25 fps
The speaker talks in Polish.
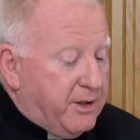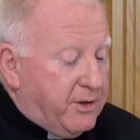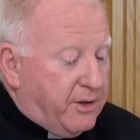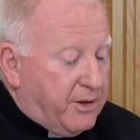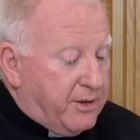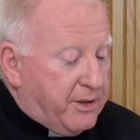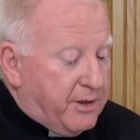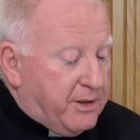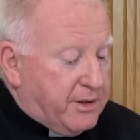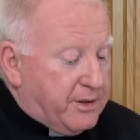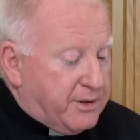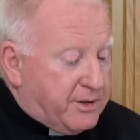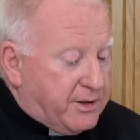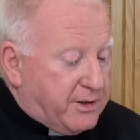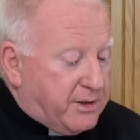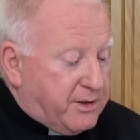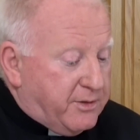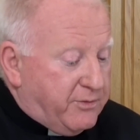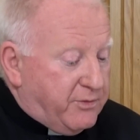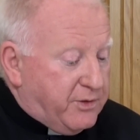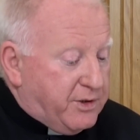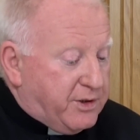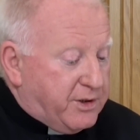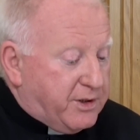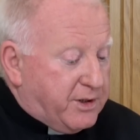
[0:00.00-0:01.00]
i on
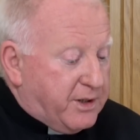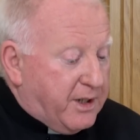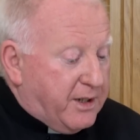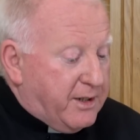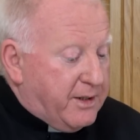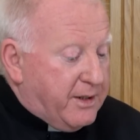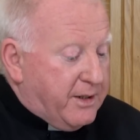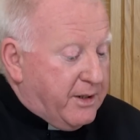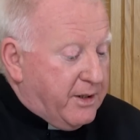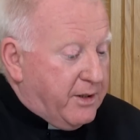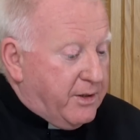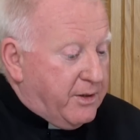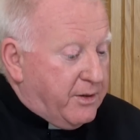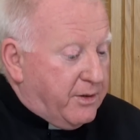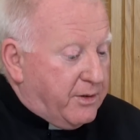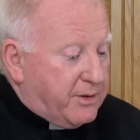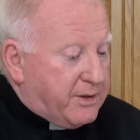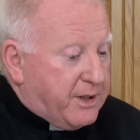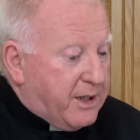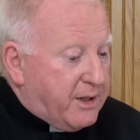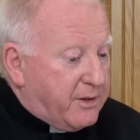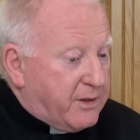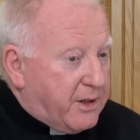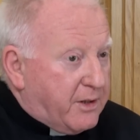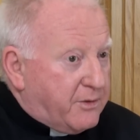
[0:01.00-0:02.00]
rzeczywiście
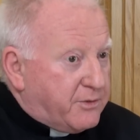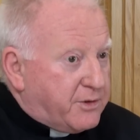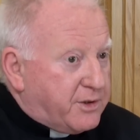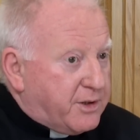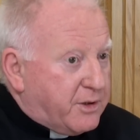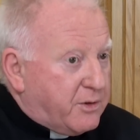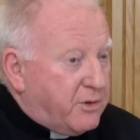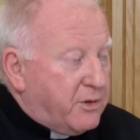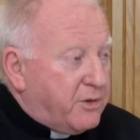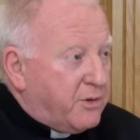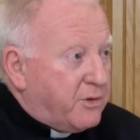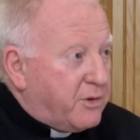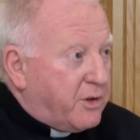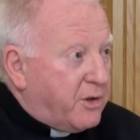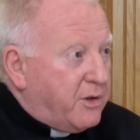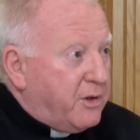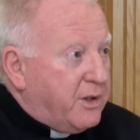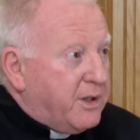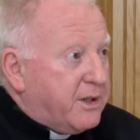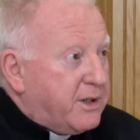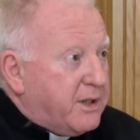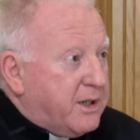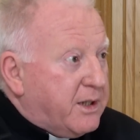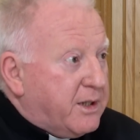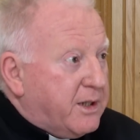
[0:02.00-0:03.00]
odegrał szczególną
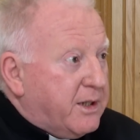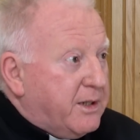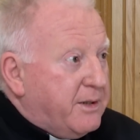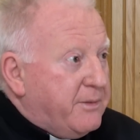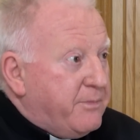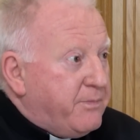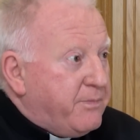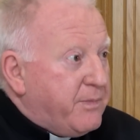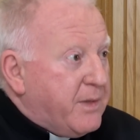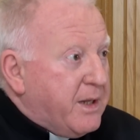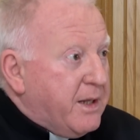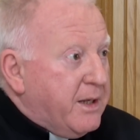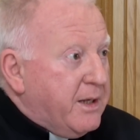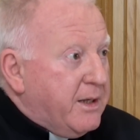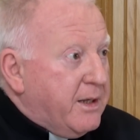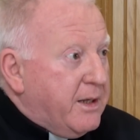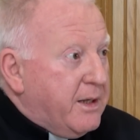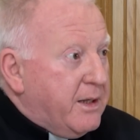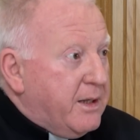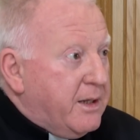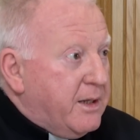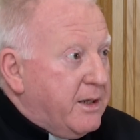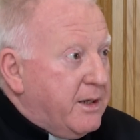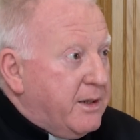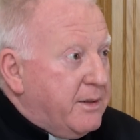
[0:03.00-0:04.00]
rolę, kiedy
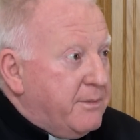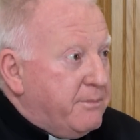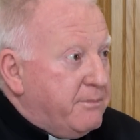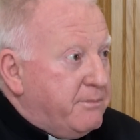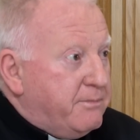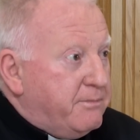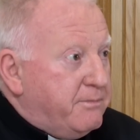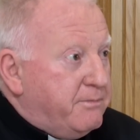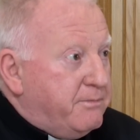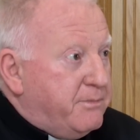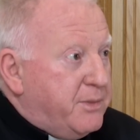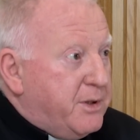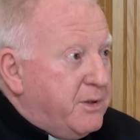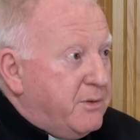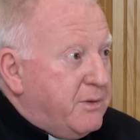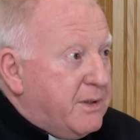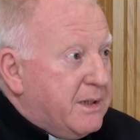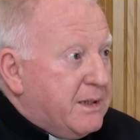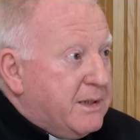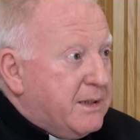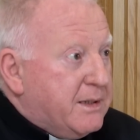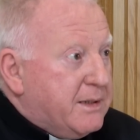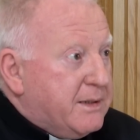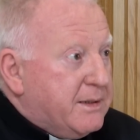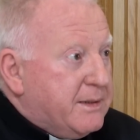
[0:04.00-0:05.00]
y,
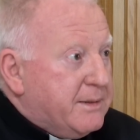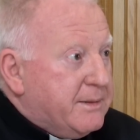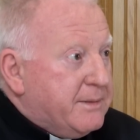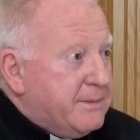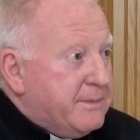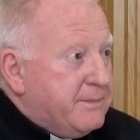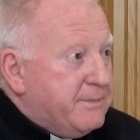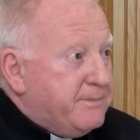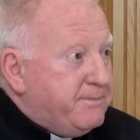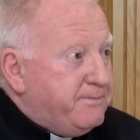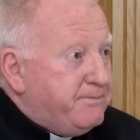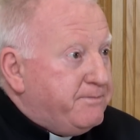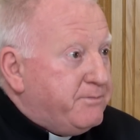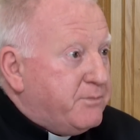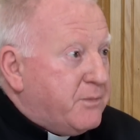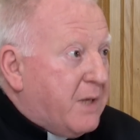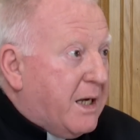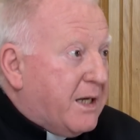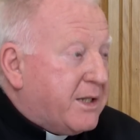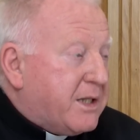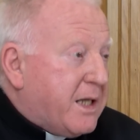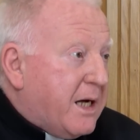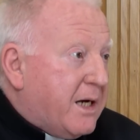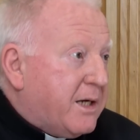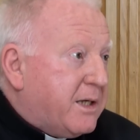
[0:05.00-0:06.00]
były mm,
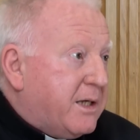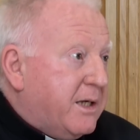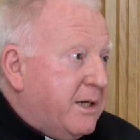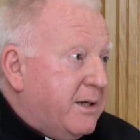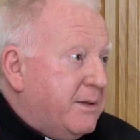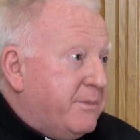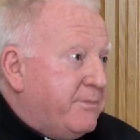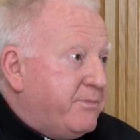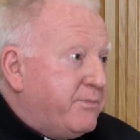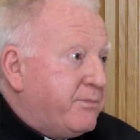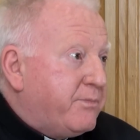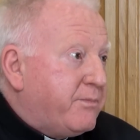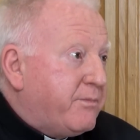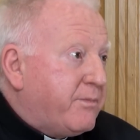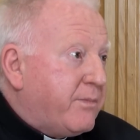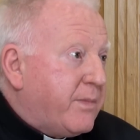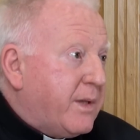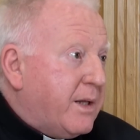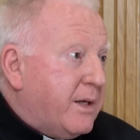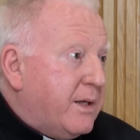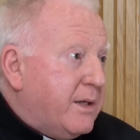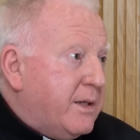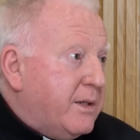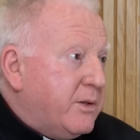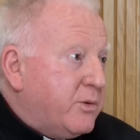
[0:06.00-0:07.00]
ataki
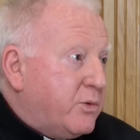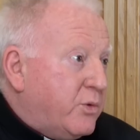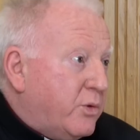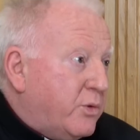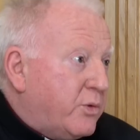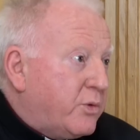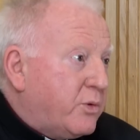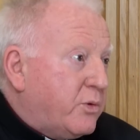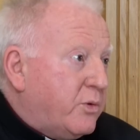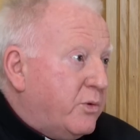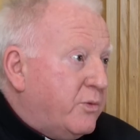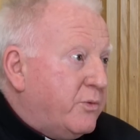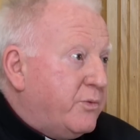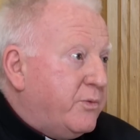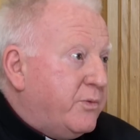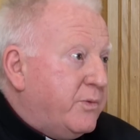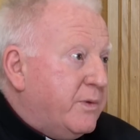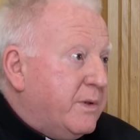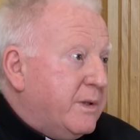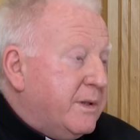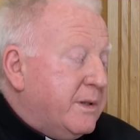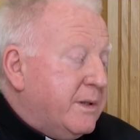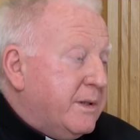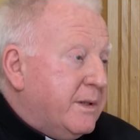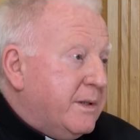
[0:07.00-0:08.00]
Turków,